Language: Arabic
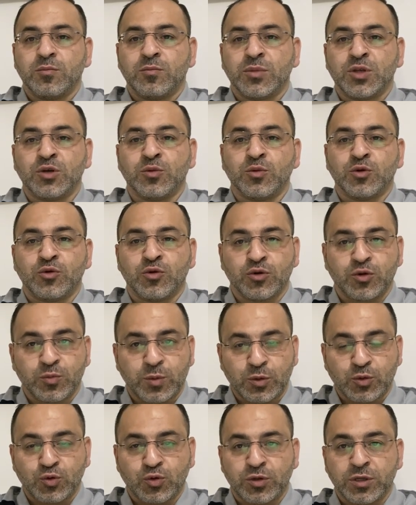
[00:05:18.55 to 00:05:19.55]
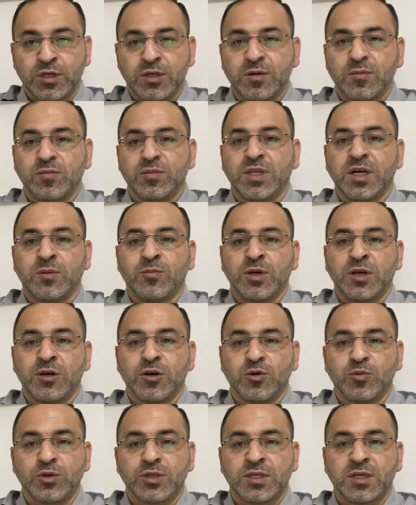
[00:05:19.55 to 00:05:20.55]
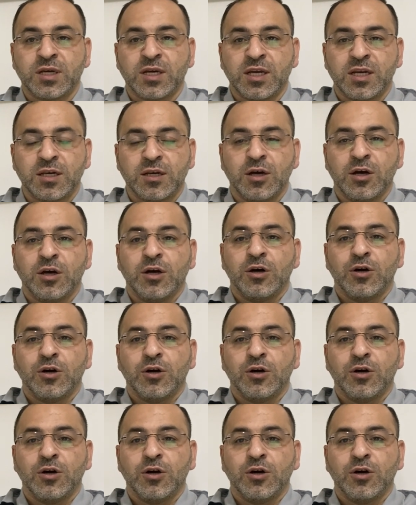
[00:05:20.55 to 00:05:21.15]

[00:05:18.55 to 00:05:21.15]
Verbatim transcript: بدهم يكونوا موجودين تعمل لهم سكان